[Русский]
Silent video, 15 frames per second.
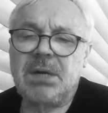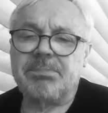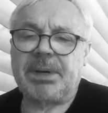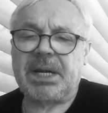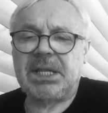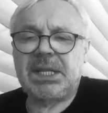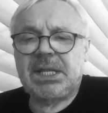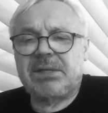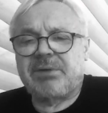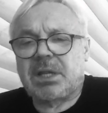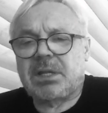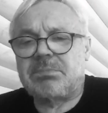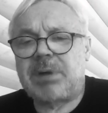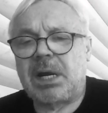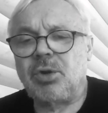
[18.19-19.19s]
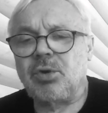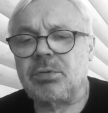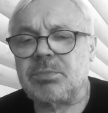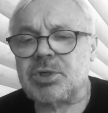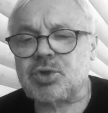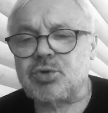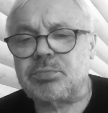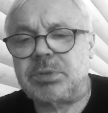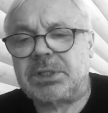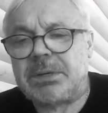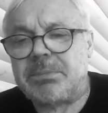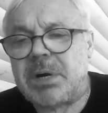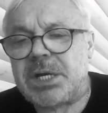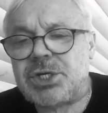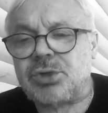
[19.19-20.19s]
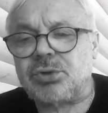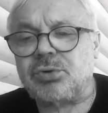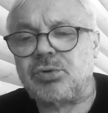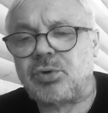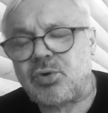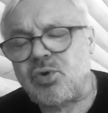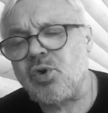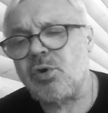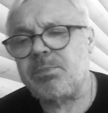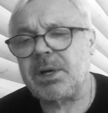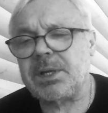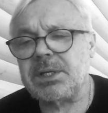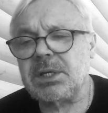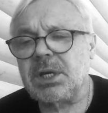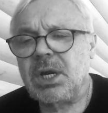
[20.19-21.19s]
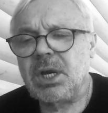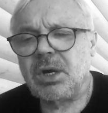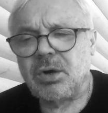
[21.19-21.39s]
прикладывал к больному зубу табачную копоть,